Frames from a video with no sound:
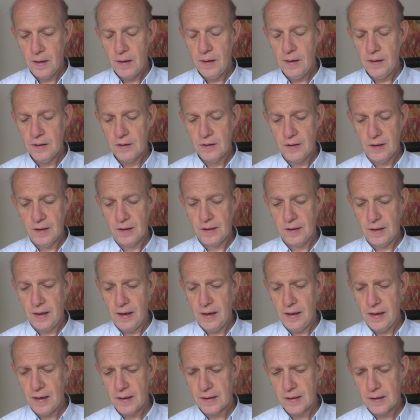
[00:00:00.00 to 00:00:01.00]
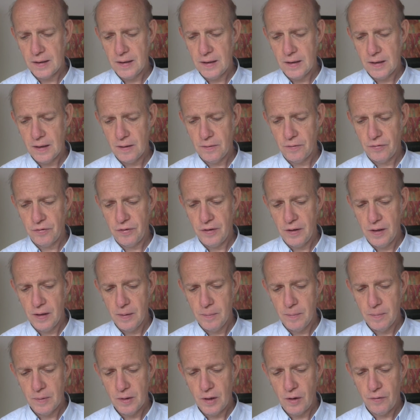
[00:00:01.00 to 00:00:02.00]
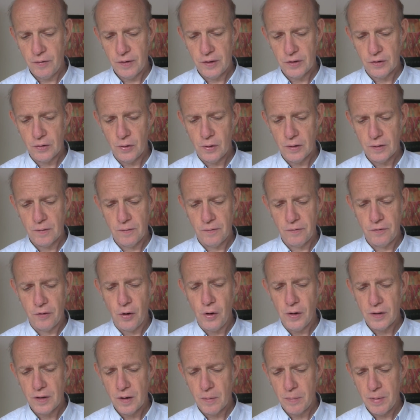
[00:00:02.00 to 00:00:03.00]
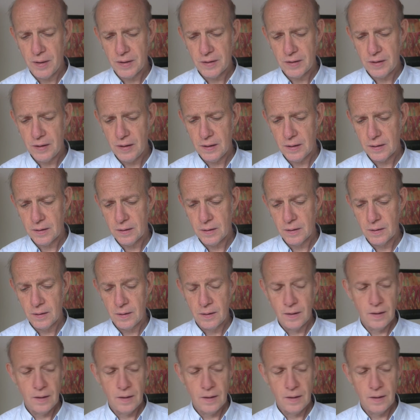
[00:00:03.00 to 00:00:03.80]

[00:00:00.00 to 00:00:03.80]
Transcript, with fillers: Ist nicht jeder Krieg ein Film, der auf einer solchen Wolke basiert?